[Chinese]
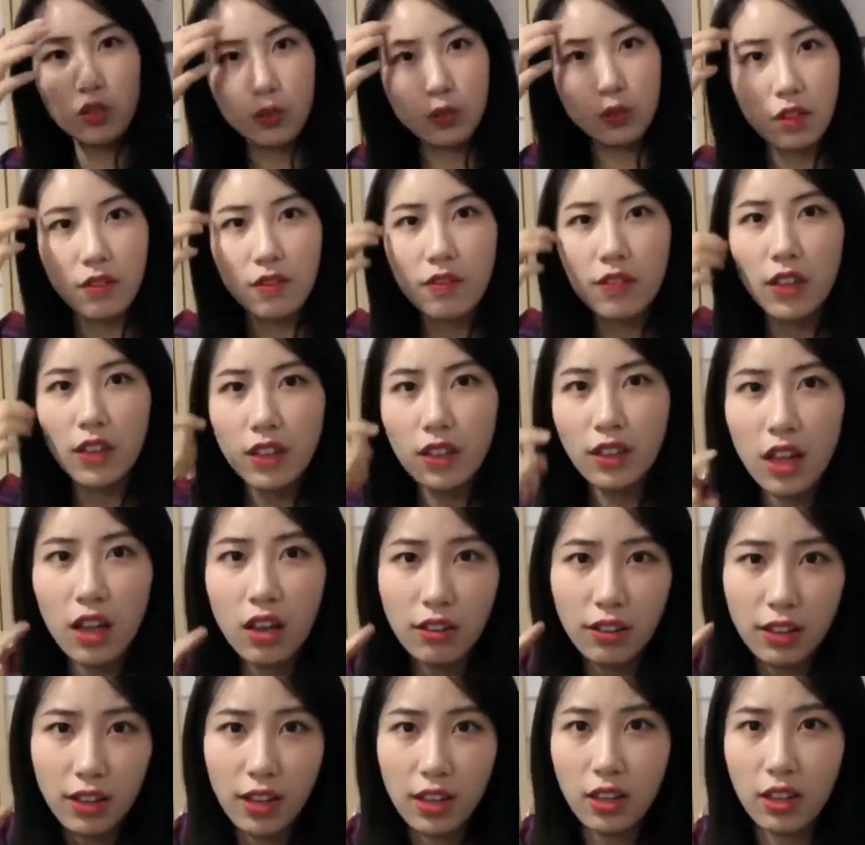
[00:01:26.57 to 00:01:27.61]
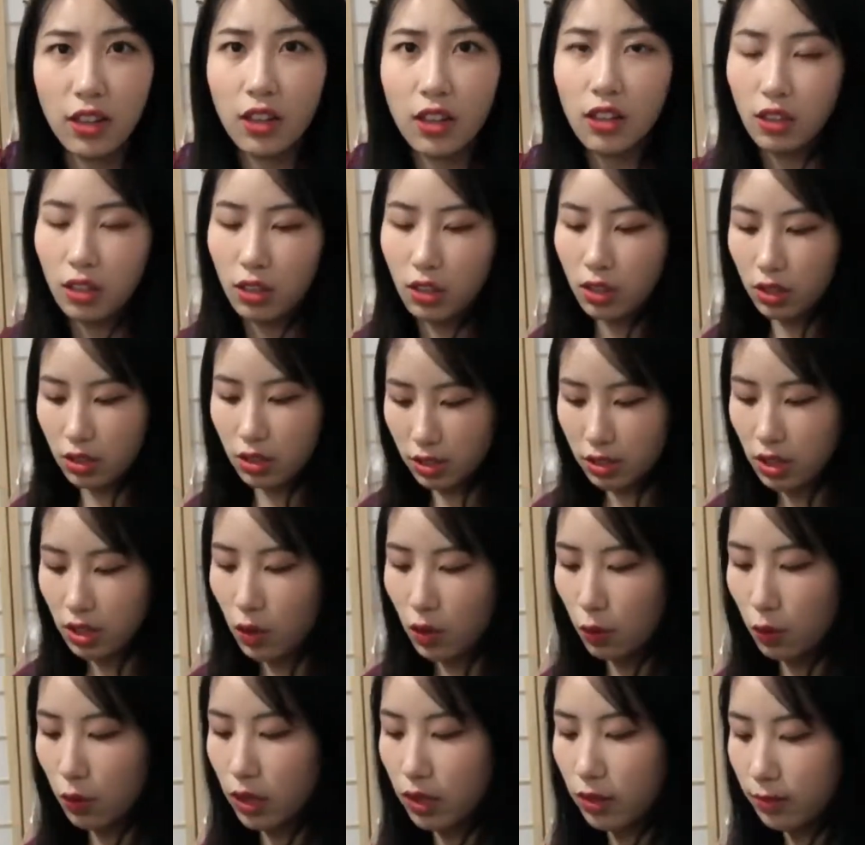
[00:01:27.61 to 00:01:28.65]
的时候就能闻到一点点的
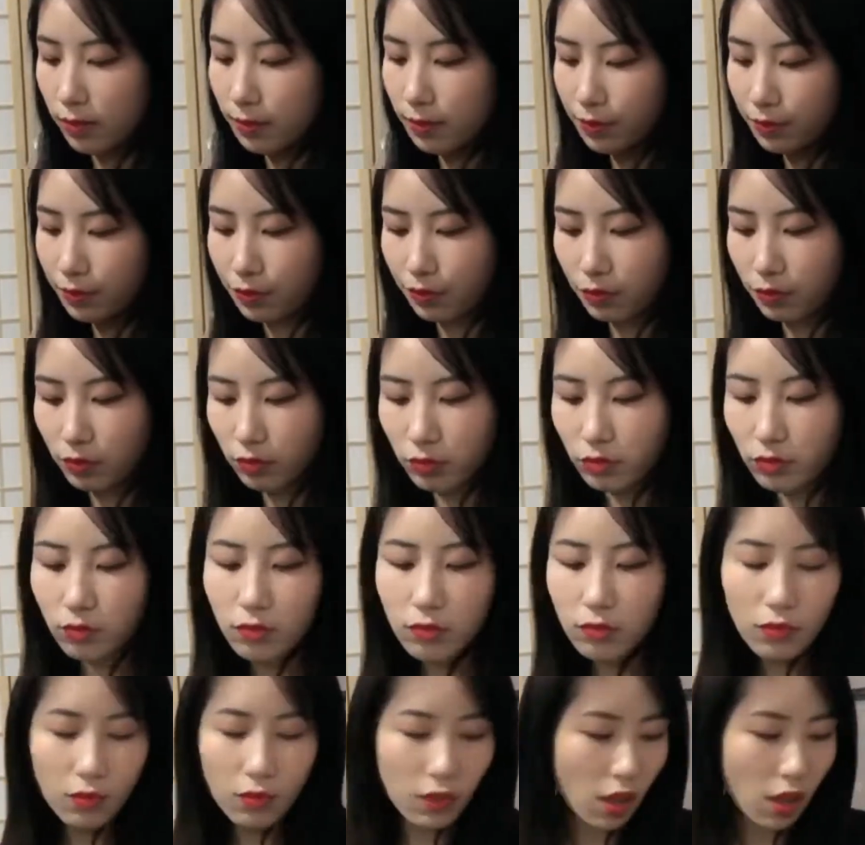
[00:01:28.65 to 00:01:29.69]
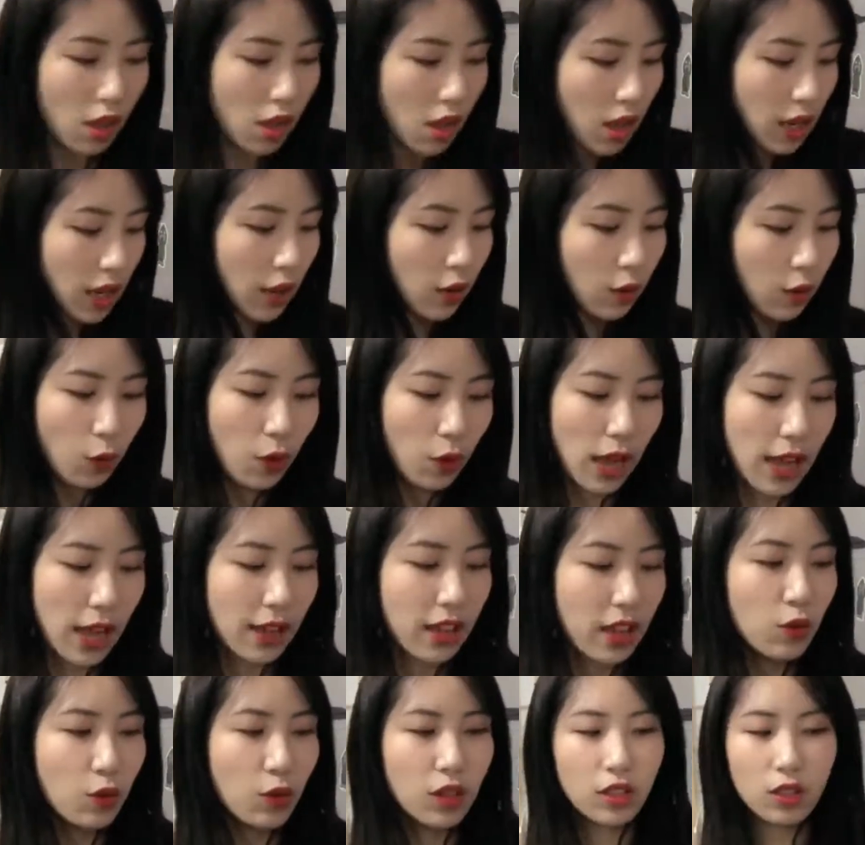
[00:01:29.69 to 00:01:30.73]
香味，然后我还
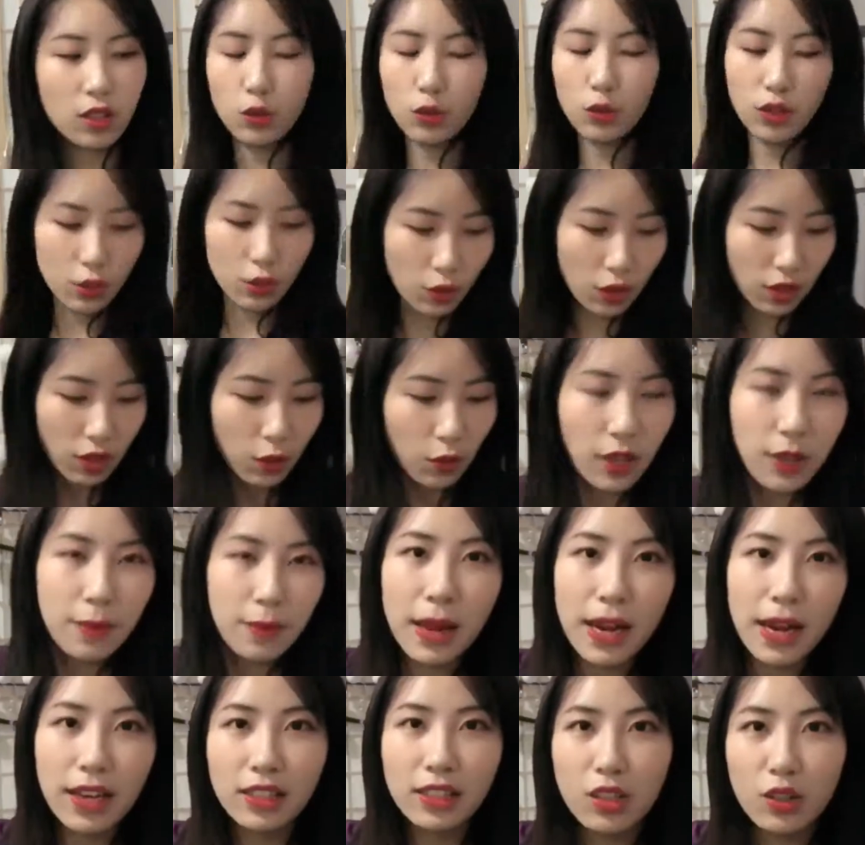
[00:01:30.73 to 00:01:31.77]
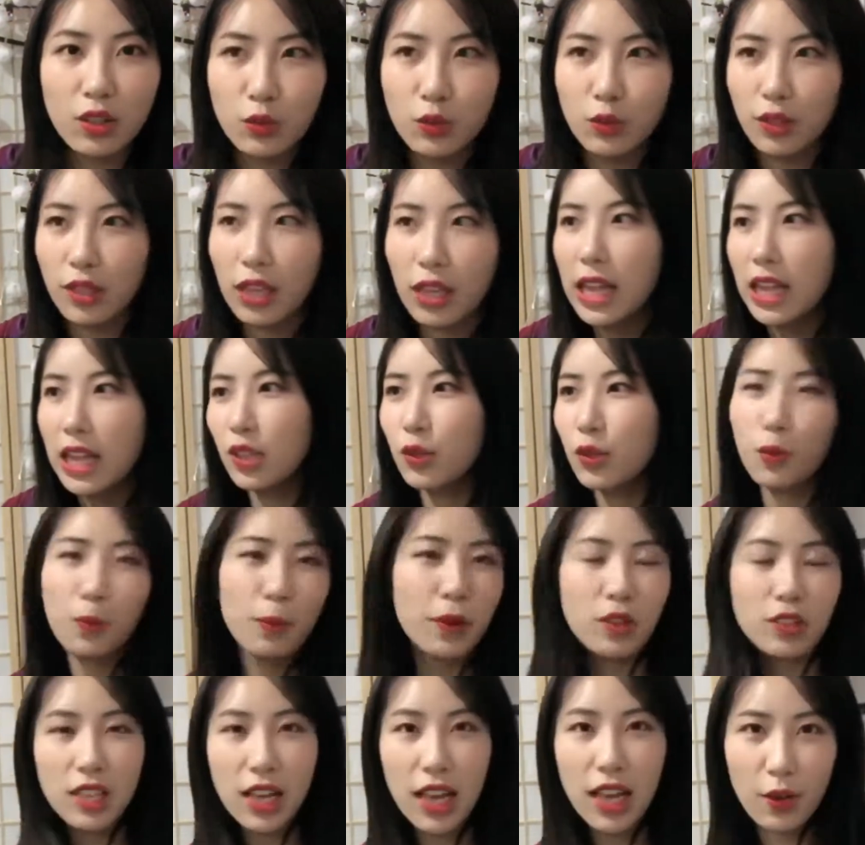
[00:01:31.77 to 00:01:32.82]
跟瑞哥说，瑞哥我给你买了香薰，但是我
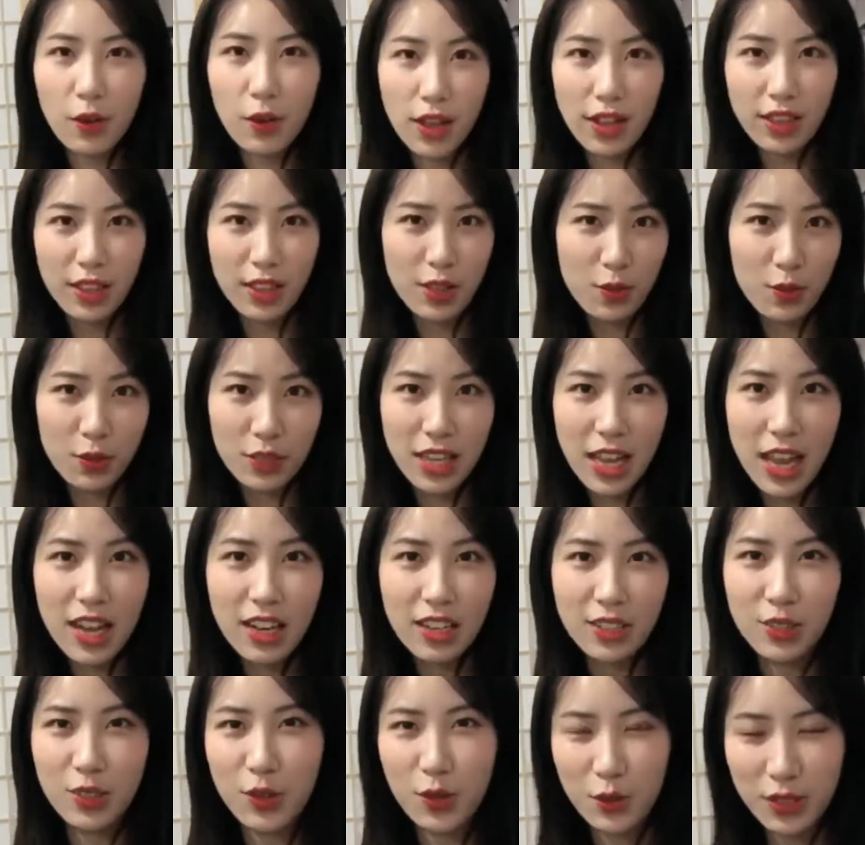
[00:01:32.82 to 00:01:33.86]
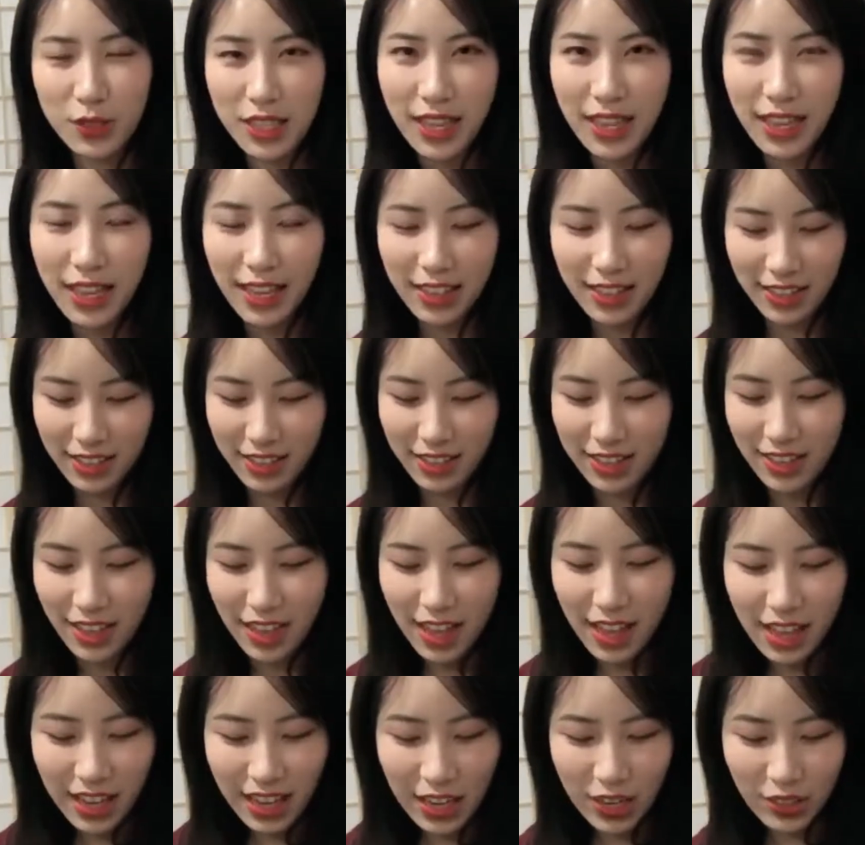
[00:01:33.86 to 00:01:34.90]
没有拆快递，等我拆了之后我再给你。
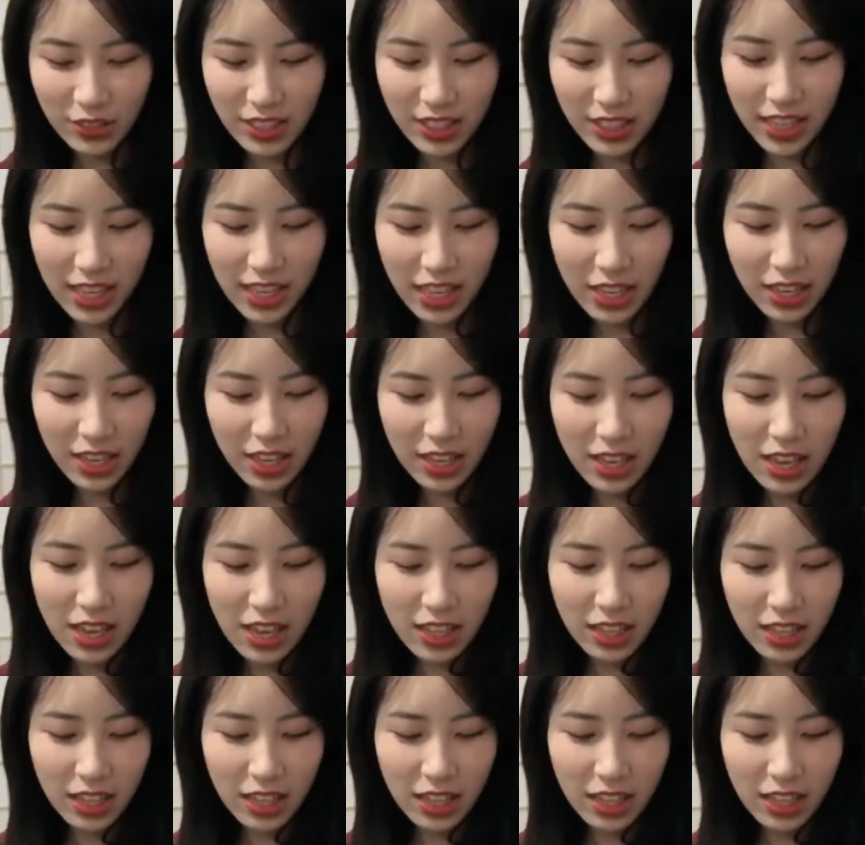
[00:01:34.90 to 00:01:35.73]
然后这几天他